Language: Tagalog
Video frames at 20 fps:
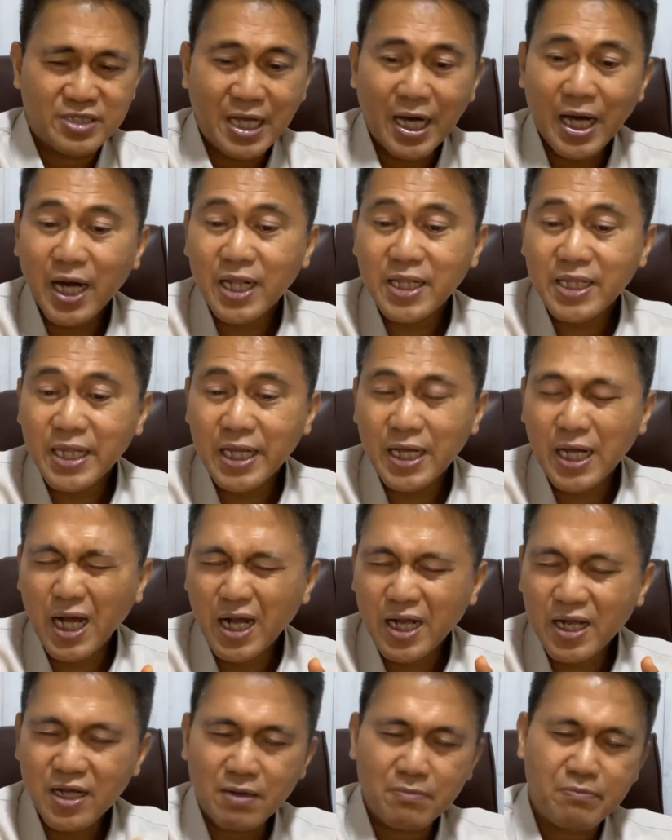darating
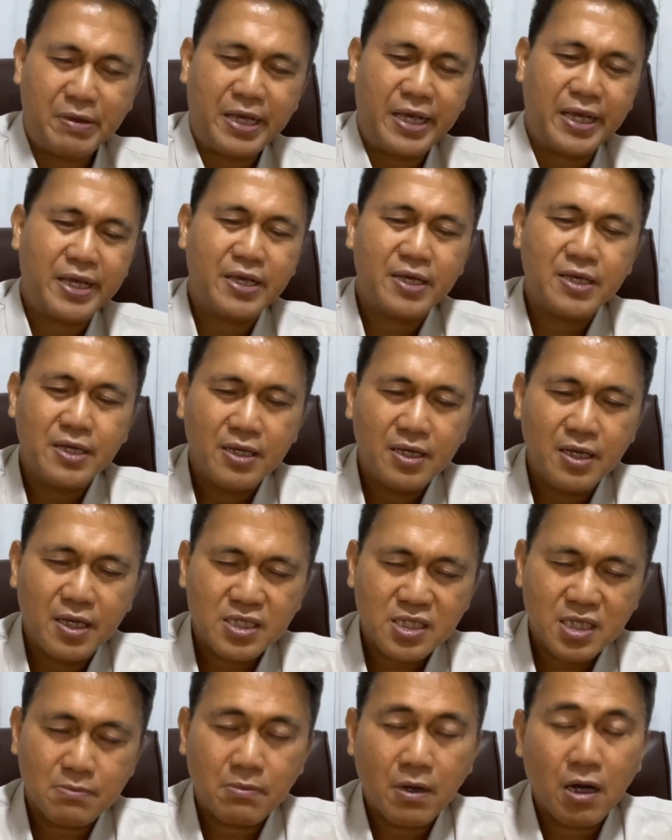ang gabi
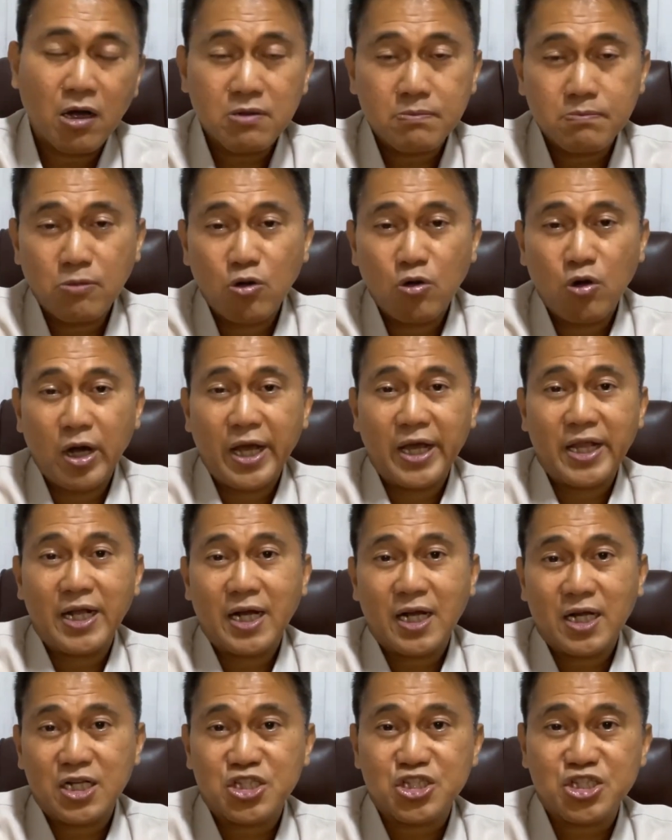sa bawat buhay
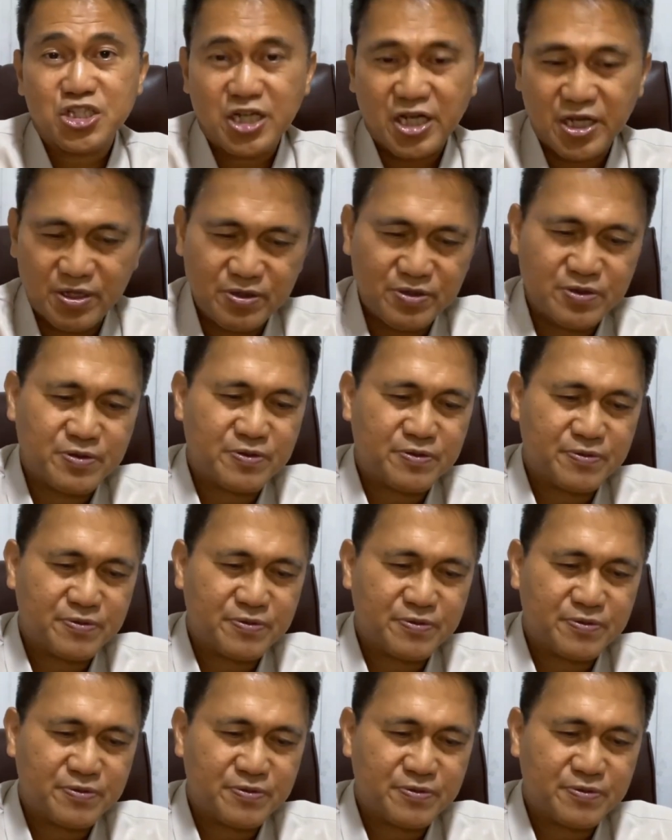ng Kristiyano.